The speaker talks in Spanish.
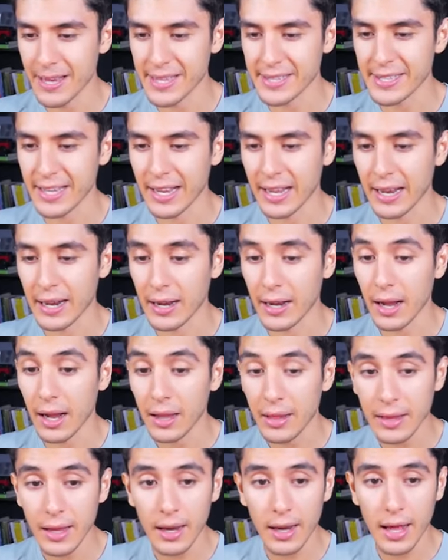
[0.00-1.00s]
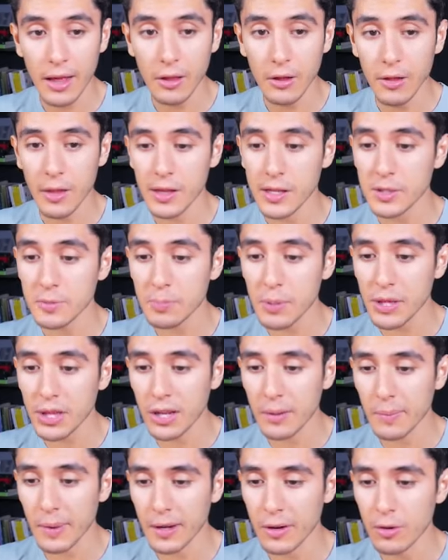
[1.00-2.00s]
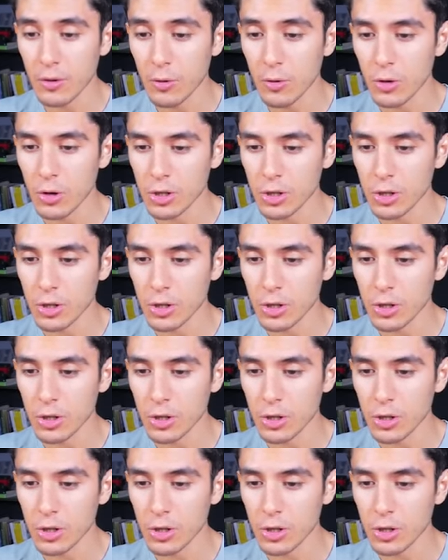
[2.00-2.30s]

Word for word: esta, al, lado de Spiderman, ¿no? Un